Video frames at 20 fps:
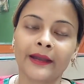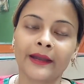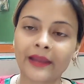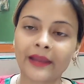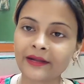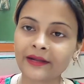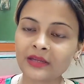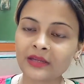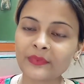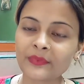
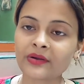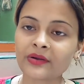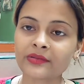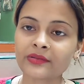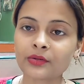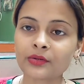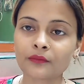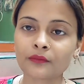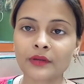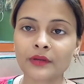नाइन्टी
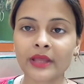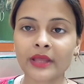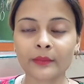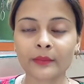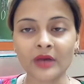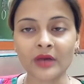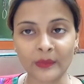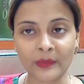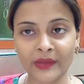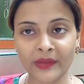परसेंट ऑफ द
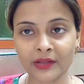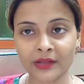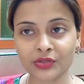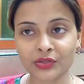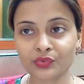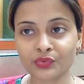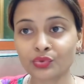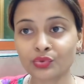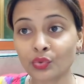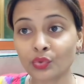टाइम घर में
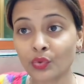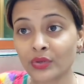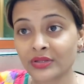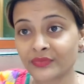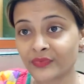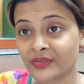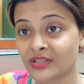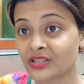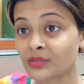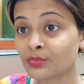रहती हूँ तो
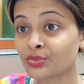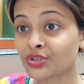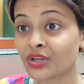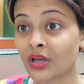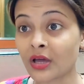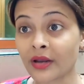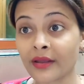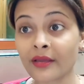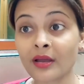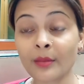इस वजह से मुझे
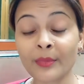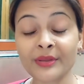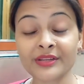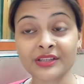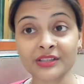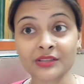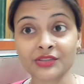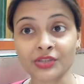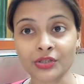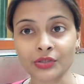घर के कपड़े
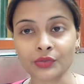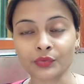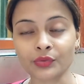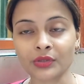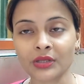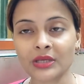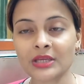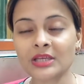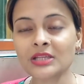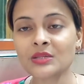ज़्यादा चाहिए
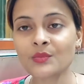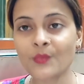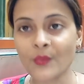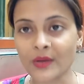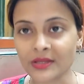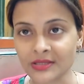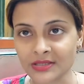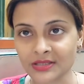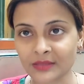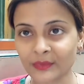होते हैं इस
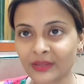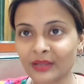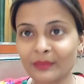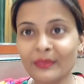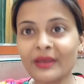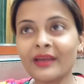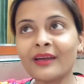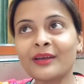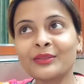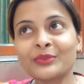वजह से मतलब
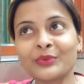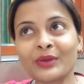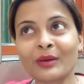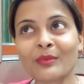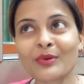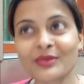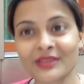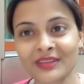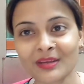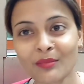मैं थोड़ा
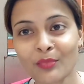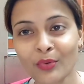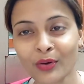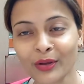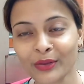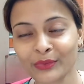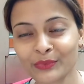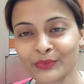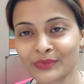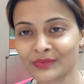बहुत ज़्यादा बोल
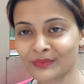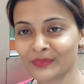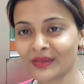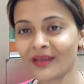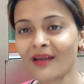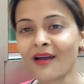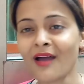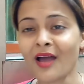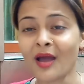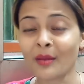गई हूँ इसमें
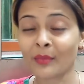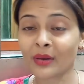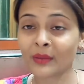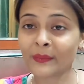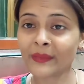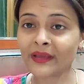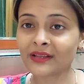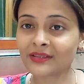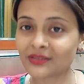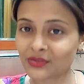बट
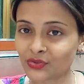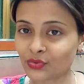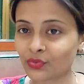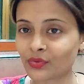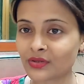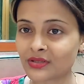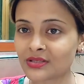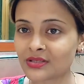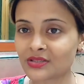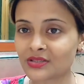मैं
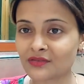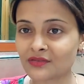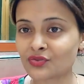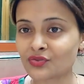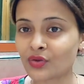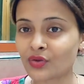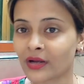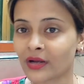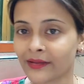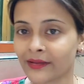थोड़ी सी चीज़ें
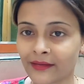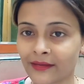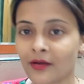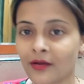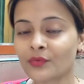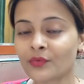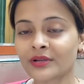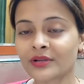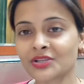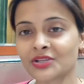जो क्लियर
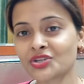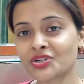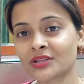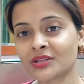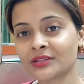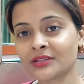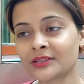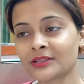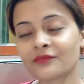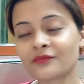आउट करना
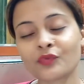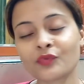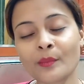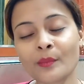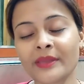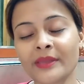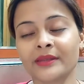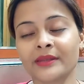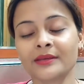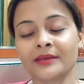चाहती थी वो
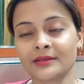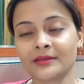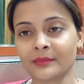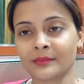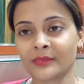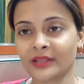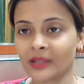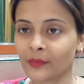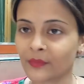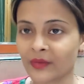मैंने
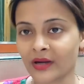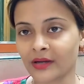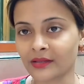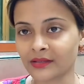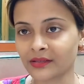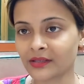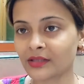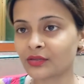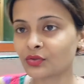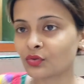मतलब कर
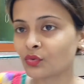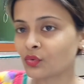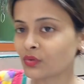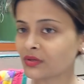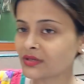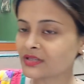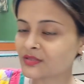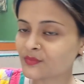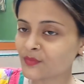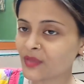दी हैं तो
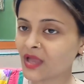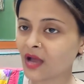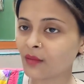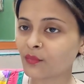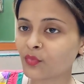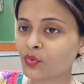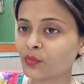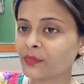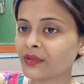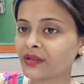इसमें
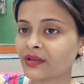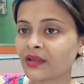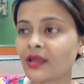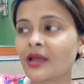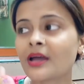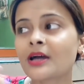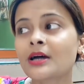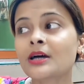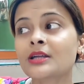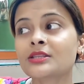आपको मेरे
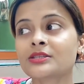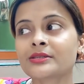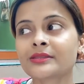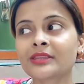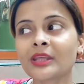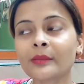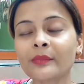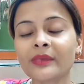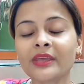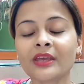
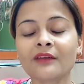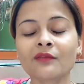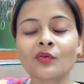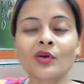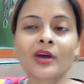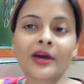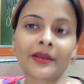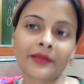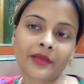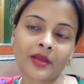जितने भी हैं वो
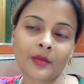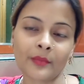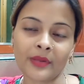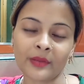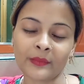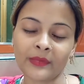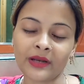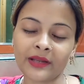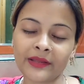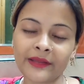घर के
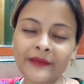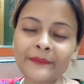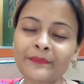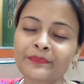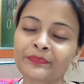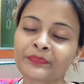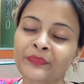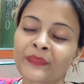कपड़े मिलेंगे